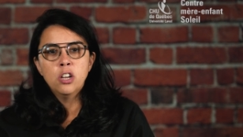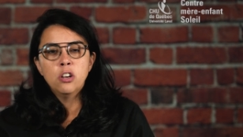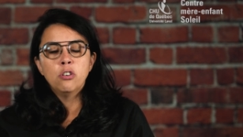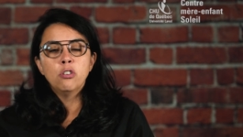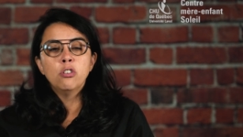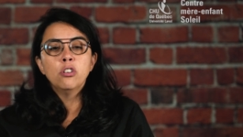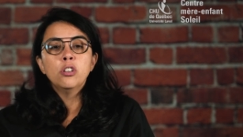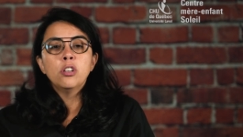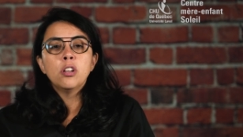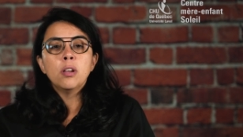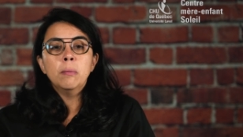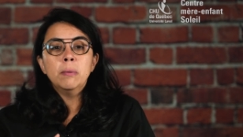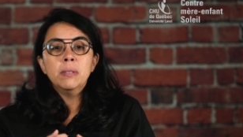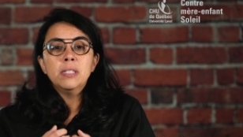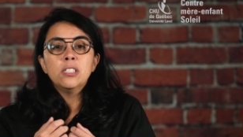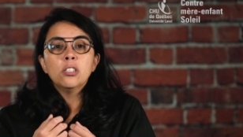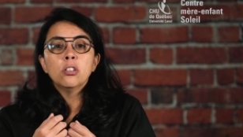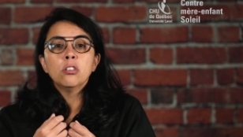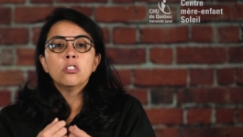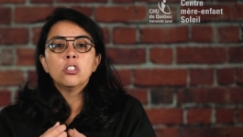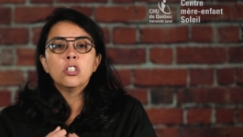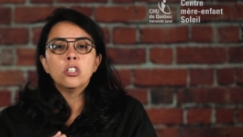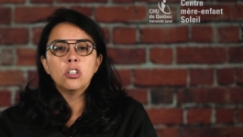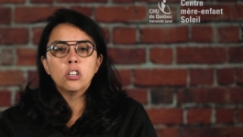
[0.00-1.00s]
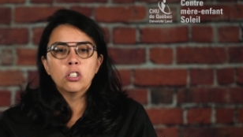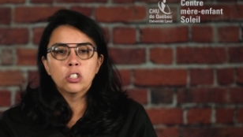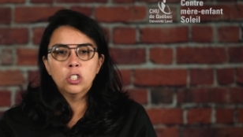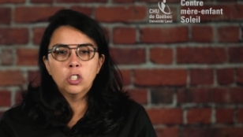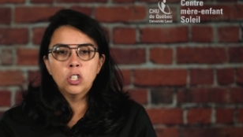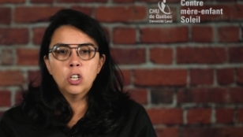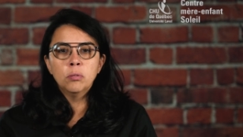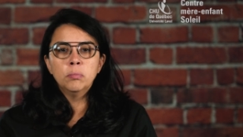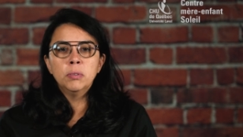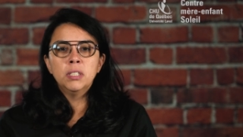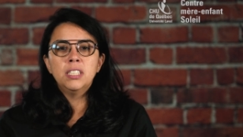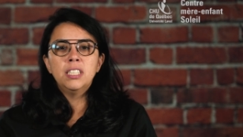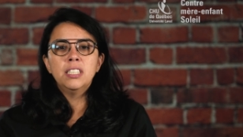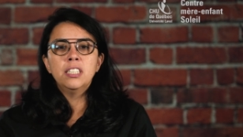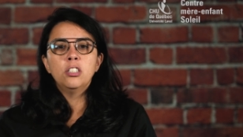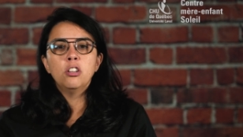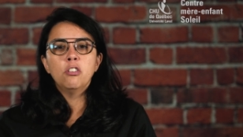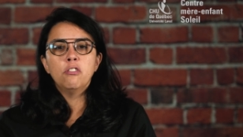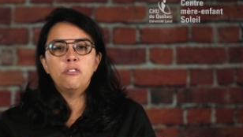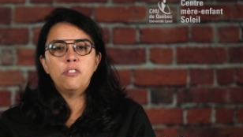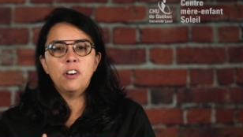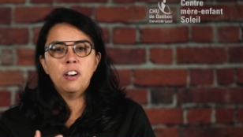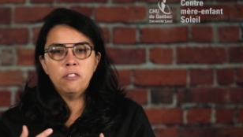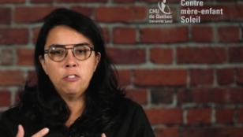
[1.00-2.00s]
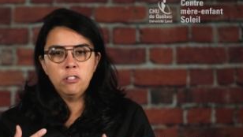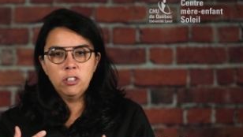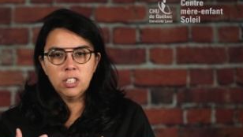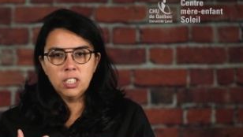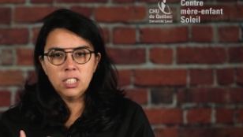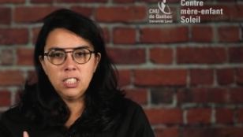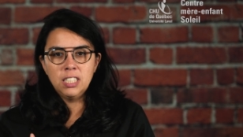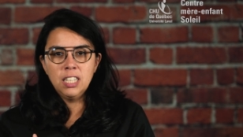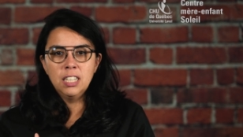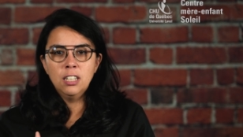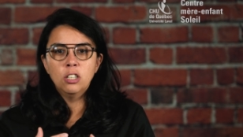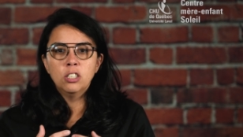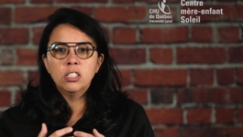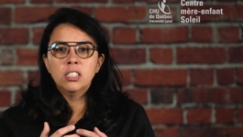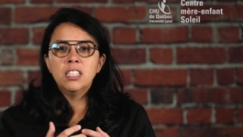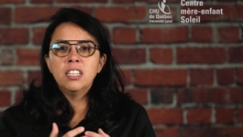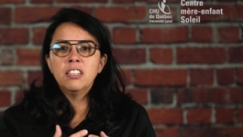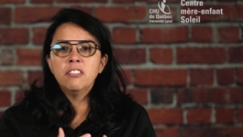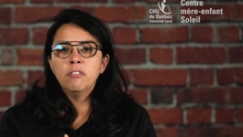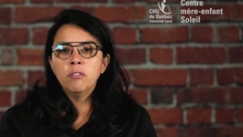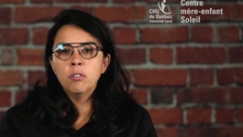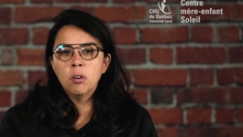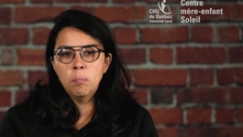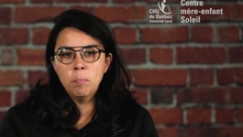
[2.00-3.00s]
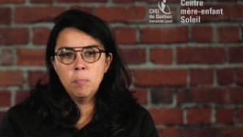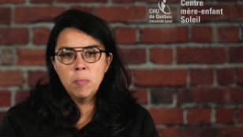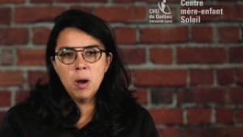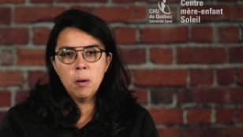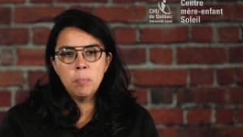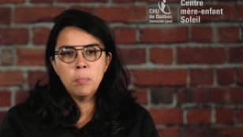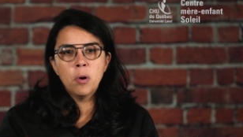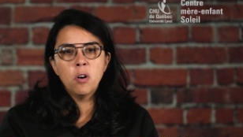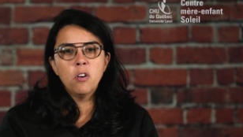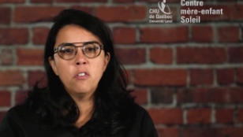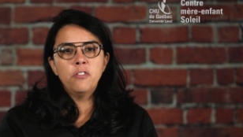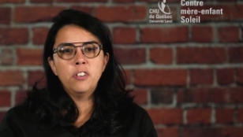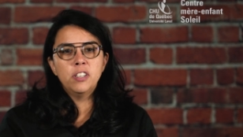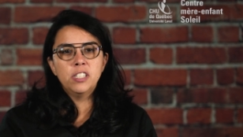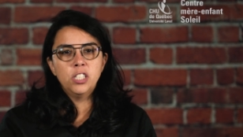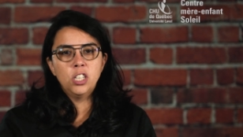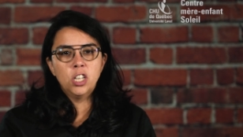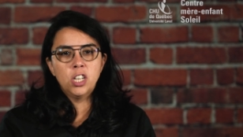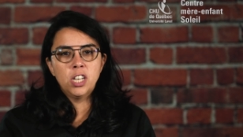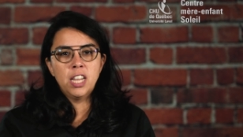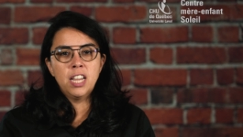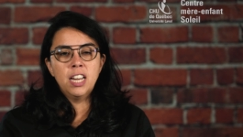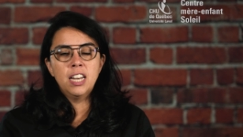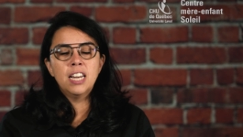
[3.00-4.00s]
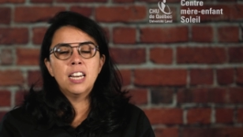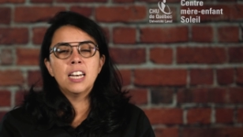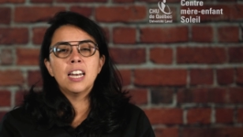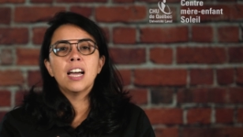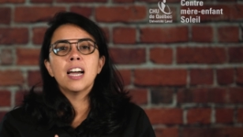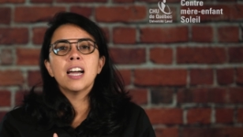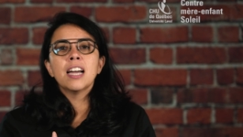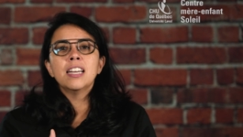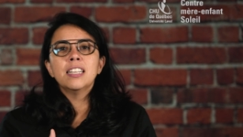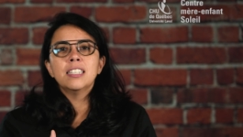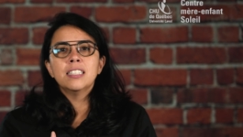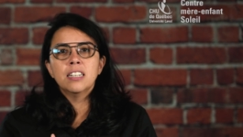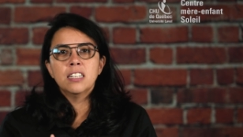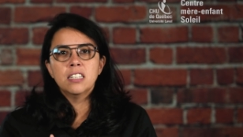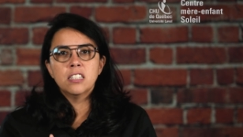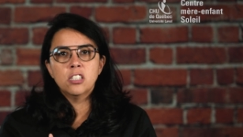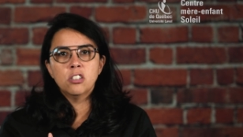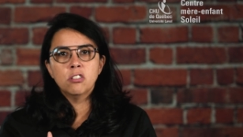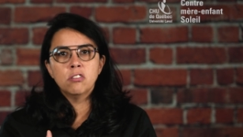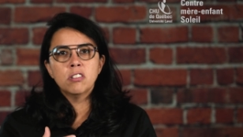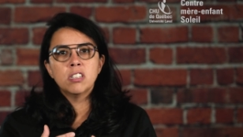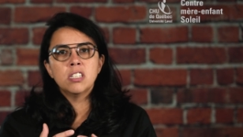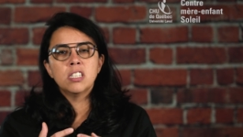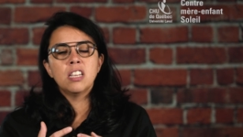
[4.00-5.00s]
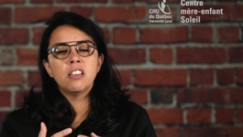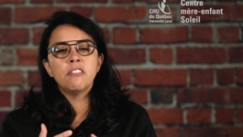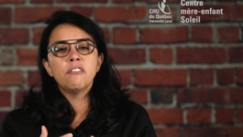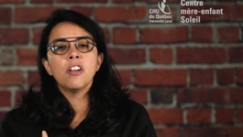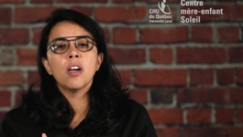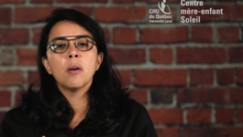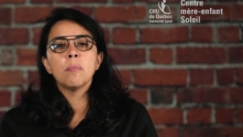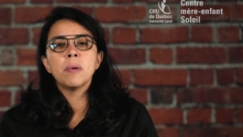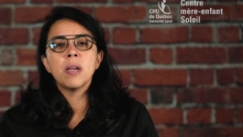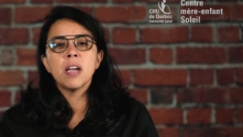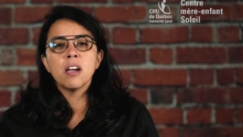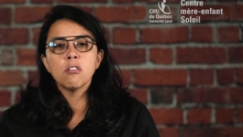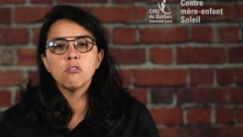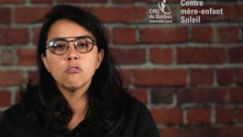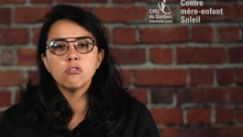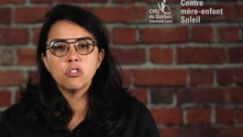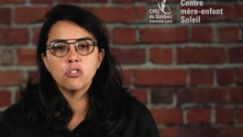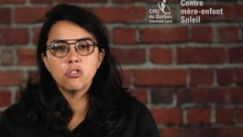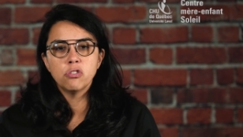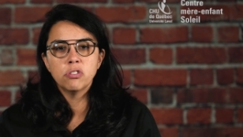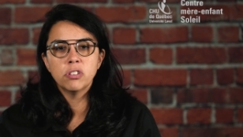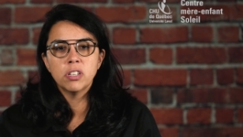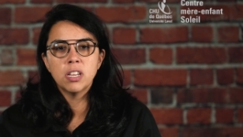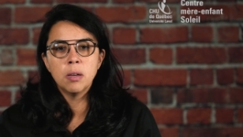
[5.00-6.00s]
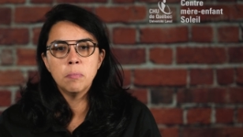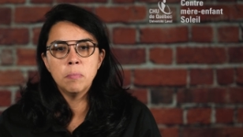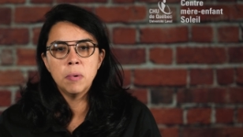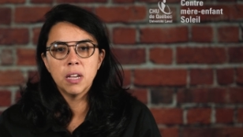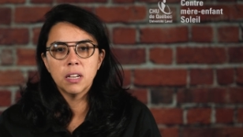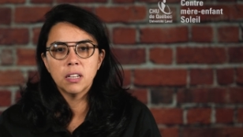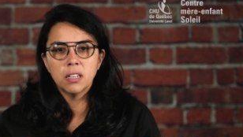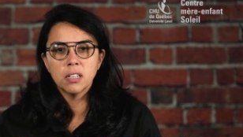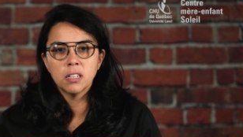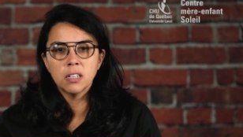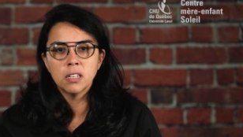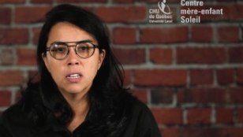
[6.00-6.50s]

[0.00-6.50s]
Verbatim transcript: Une des missions de notre comité est de favoriser le développement professionnel et la rétention des infirmières au CHU de Québec.